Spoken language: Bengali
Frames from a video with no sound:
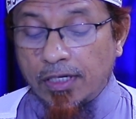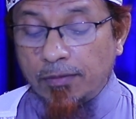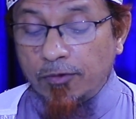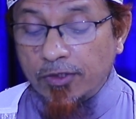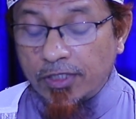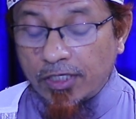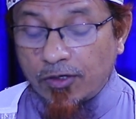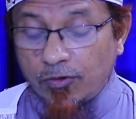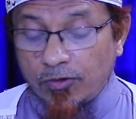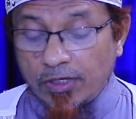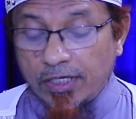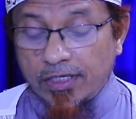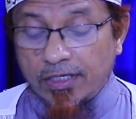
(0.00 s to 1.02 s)
এমনটি
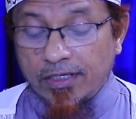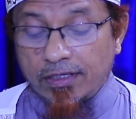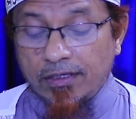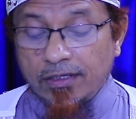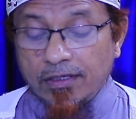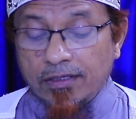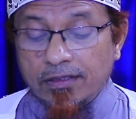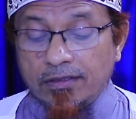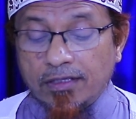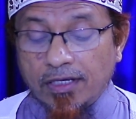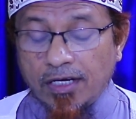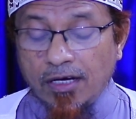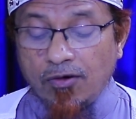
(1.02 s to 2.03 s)
করলে
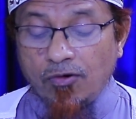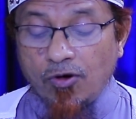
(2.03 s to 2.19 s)
তারা